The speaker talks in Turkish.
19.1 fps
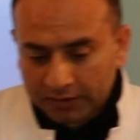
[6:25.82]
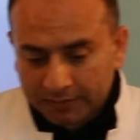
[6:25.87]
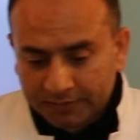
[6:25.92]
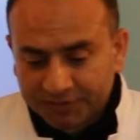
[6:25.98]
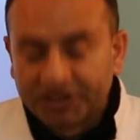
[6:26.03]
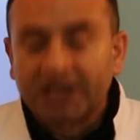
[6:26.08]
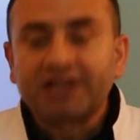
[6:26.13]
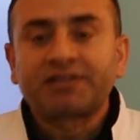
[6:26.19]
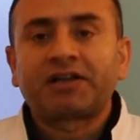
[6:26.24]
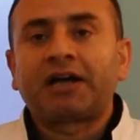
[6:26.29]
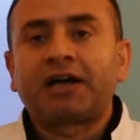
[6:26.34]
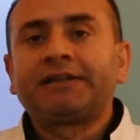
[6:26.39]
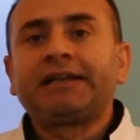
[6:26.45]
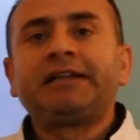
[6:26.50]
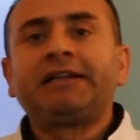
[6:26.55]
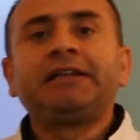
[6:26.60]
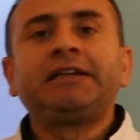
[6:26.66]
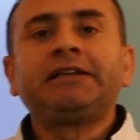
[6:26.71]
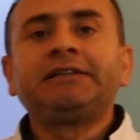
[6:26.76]

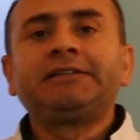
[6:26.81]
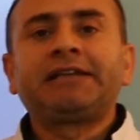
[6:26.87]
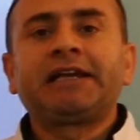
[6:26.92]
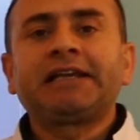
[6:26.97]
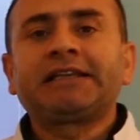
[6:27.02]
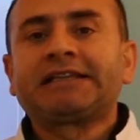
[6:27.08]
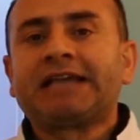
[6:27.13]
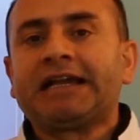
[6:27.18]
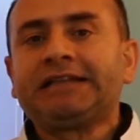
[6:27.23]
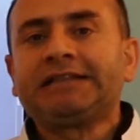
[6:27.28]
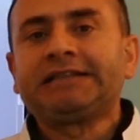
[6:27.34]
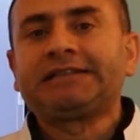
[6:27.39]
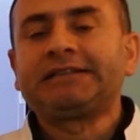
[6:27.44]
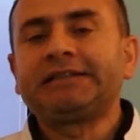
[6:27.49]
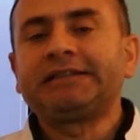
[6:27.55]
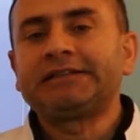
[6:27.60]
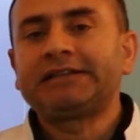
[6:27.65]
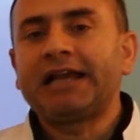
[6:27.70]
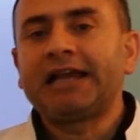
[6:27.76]
şehzadeliğinde
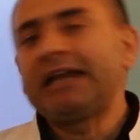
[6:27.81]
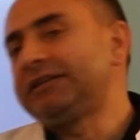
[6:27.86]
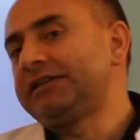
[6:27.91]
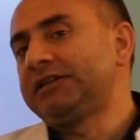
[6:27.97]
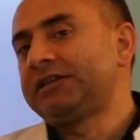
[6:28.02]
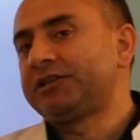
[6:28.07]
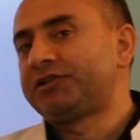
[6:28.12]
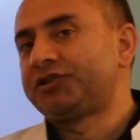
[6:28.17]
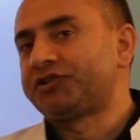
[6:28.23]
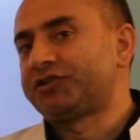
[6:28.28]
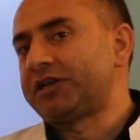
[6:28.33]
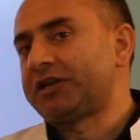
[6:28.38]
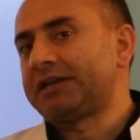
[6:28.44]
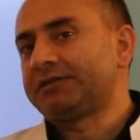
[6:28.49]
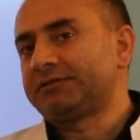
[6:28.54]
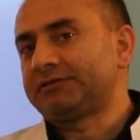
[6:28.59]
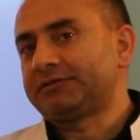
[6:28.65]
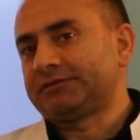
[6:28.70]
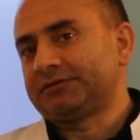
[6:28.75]
kendisini en iyi
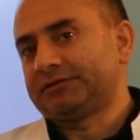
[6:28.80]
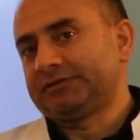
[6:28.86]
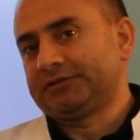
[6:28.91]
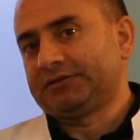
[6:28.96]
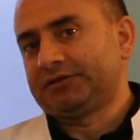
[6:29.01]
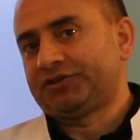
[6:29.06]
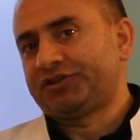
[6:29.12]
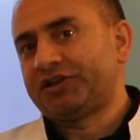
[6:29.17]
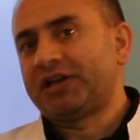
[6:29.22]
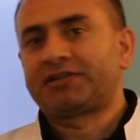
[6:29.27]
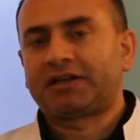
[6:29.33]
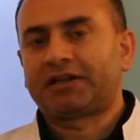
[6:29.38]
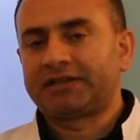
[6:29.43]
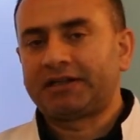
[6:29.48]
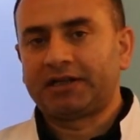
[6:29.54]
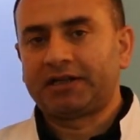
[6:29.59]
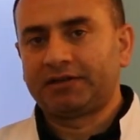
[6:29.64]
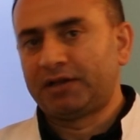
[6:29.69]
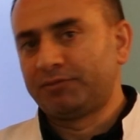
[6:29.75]
yetiştiren
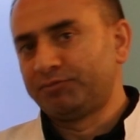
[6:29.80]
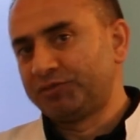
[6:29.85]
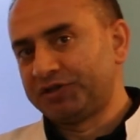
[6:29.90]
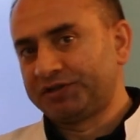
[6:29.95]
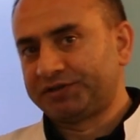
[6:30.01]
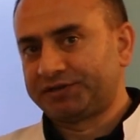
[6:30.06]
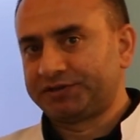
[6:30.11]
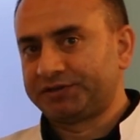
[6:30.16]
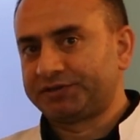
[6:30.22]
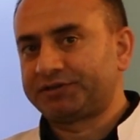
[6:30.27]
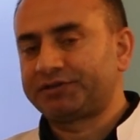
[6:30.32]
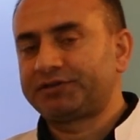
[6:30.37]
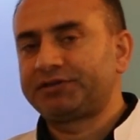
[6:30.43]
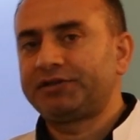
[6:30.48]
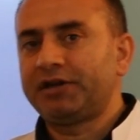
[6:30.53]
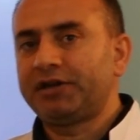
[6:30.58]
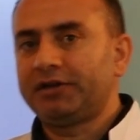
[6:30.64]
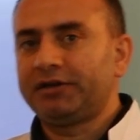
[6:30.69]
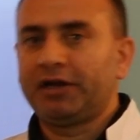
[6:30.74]
şehzadelerden
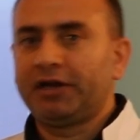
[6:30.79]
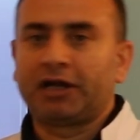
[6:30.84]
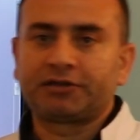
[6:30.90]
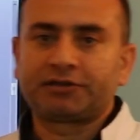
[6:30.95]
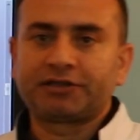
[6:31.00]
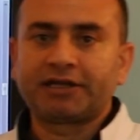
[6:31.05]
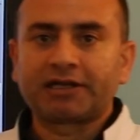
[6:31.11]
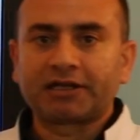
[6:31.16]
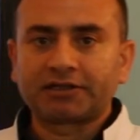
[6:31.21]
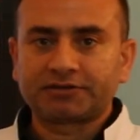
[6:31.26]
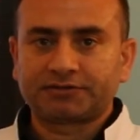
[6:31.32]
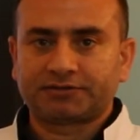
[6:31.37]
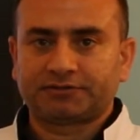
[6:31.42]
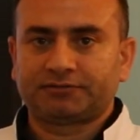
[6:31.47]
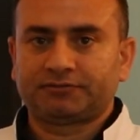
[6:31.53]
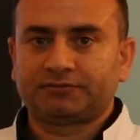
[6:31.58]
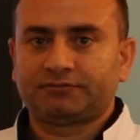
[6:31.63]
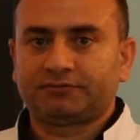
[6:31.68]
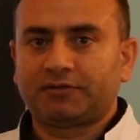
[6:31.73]
birisidir. Yani gerek
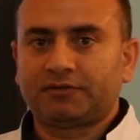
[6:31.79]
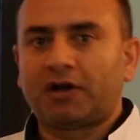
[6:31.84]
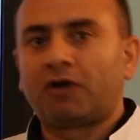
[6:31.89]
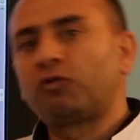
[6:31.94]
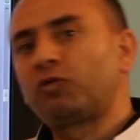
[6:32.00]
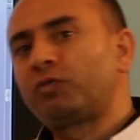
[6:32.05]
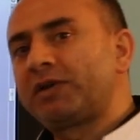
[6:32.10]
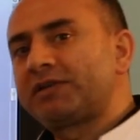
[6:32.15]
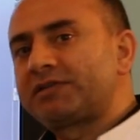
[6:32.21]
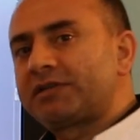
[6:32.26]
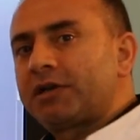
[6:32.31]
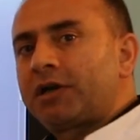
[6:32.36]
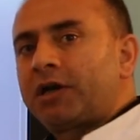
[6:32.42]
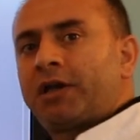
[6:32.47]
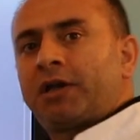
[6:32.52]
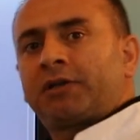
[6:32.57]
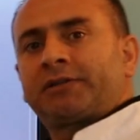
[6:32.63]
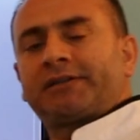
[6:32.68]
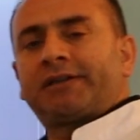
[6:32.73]
Avrupa
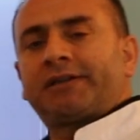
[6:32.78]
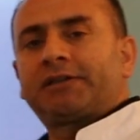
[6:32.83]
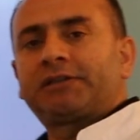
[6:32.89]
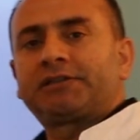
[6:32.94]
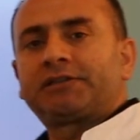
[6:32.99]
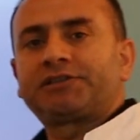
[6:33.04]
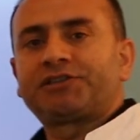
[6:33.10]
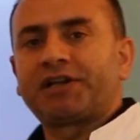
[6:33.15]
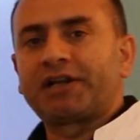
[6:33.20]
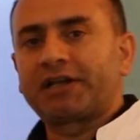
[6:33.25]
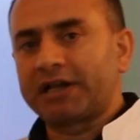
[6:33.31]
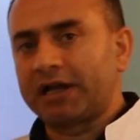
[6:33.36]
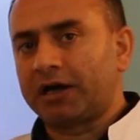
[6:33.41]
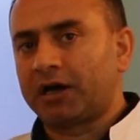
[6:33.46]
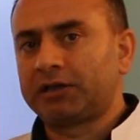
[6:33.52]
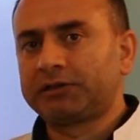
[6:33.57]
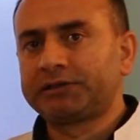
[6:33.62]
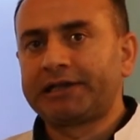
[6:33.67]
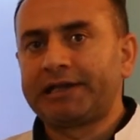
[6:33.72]
seyahatleri, gerek
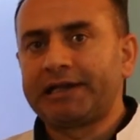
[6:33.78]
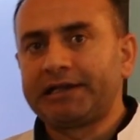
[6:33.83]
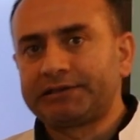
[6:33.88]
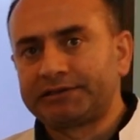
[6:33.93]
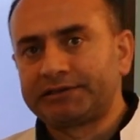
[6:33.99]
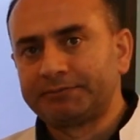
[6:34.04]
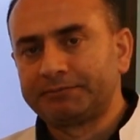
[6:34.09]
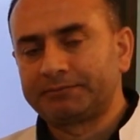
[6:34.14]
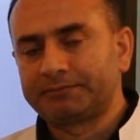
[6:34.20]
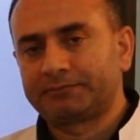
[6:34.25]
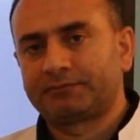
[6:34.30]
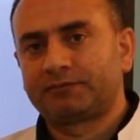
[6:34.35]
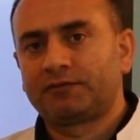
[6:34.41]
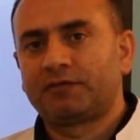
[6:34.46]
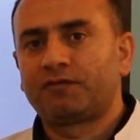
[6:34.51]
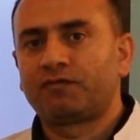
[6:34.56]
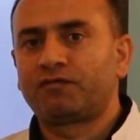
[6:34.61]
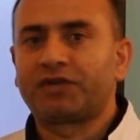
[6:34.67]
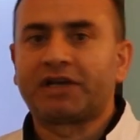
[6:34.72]
aldığı eğitim,
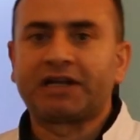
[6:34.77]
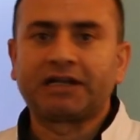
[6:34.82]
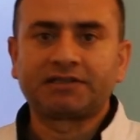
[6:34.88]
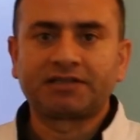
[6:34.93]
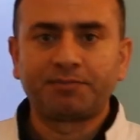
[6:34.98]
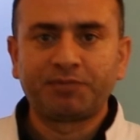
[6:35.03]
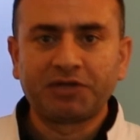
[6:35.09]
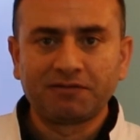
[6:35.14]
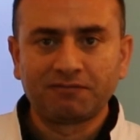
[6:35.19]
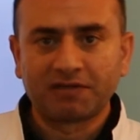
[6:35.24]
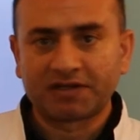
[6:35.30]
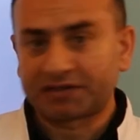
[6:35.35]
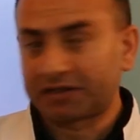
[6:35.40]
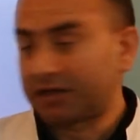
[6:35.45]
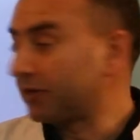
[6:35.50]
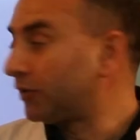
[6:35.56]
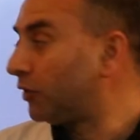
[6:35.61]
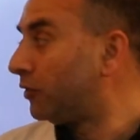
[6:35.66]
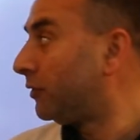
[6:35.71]
gerekse bilim ve
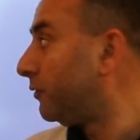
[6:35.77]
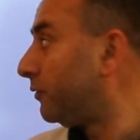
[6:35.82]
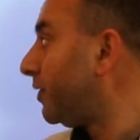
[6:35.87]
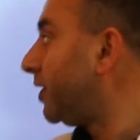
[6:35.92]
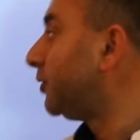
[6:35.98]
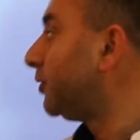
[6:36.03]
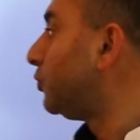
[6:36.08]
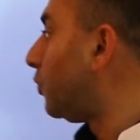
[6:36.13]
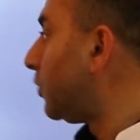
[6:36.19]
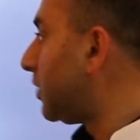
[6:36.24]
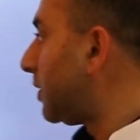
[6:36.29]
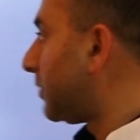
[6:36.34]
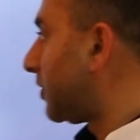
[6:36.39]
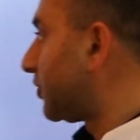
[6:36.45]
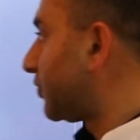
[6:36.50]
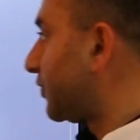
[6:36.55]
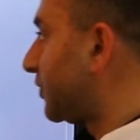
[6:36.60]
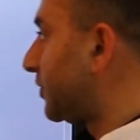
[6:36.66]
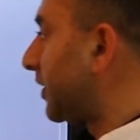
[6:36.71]
sanata verdiği önem
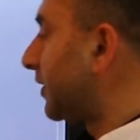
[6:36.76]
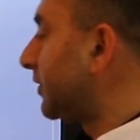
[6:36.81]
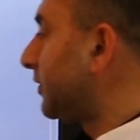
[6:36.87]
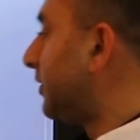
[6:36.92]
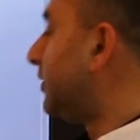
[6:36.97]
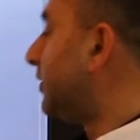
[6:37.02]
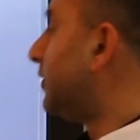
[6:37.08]
açısından